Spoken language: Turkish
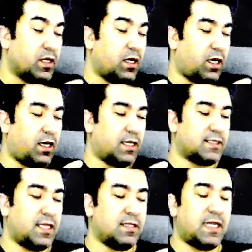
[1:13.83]
Ağır
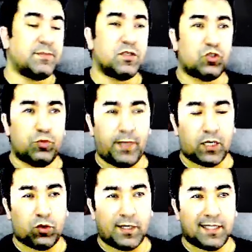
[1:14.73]
saldırı altında süper
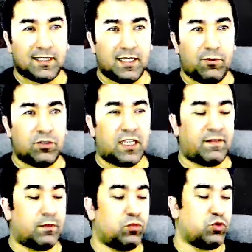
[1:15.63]
tokat diye bir özellik
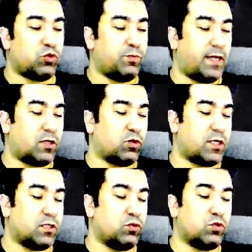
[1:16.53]
var. Bu süper
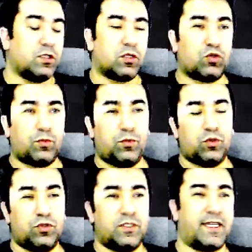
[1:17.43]
tokat yükleri
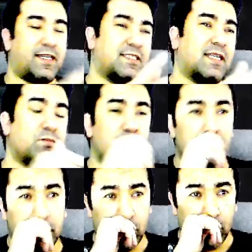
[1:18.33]
topluyorsunuz arkadaşlar. Bunu
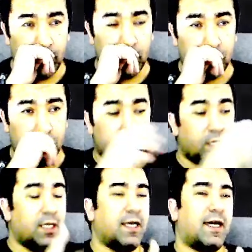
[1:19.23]
nasıl topluyorsunuz?
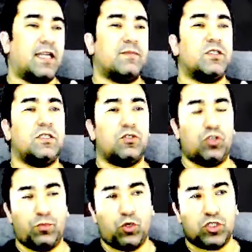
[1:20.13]
Hani biz
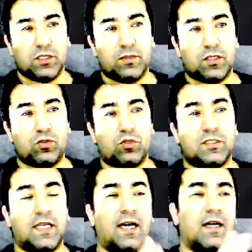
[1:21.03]
Hero'yu boşta bırakıyoruz
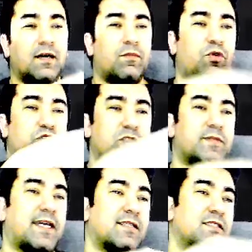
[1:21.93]
ya boşta
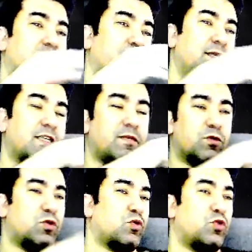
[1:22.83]
bıraktığın zaman rakibe
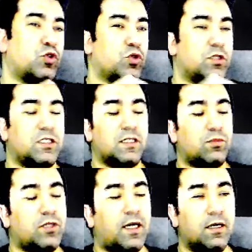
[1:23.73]
doğru koşuyordu. İşte
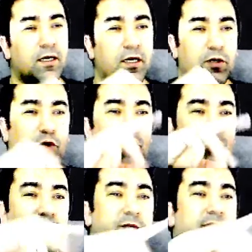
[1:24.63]
bu da
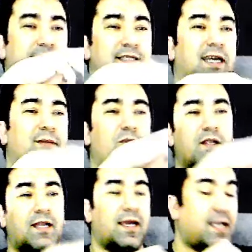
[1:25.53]
koşması biraz daha böyle
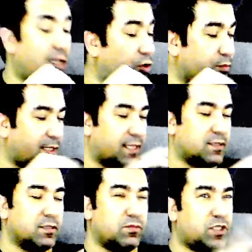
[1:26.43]
lay lay lom
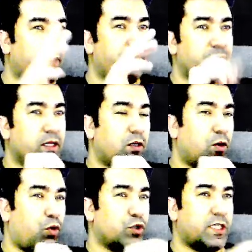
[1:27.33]
tarzında bir şey.
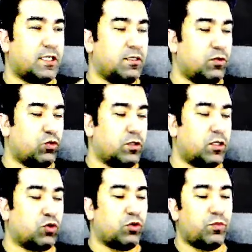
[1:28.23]
O şekilde
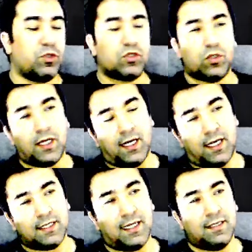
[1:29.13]
yükleri topluyor. Sonra ağır
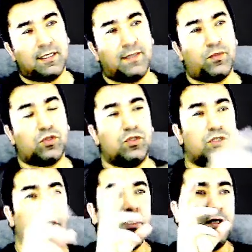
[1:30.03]
saldırı yapıyorsunuz.
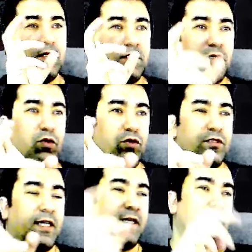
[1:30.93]
İşte 10
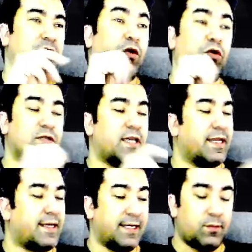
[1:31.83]
tane ise 10
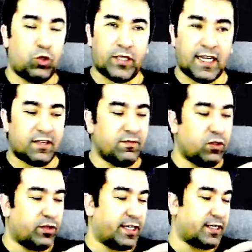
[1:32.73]
tane kanama olarak
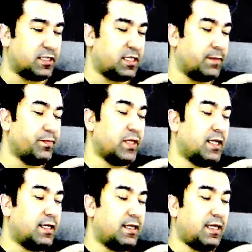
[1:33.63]
veriyor arkadaşlar.
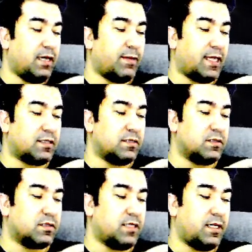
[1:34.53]
l
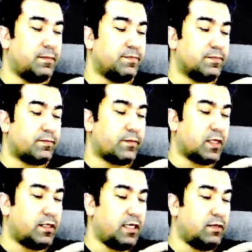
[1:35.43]
attığınızda
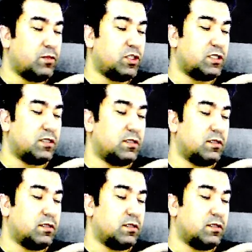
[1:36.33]
neymiş?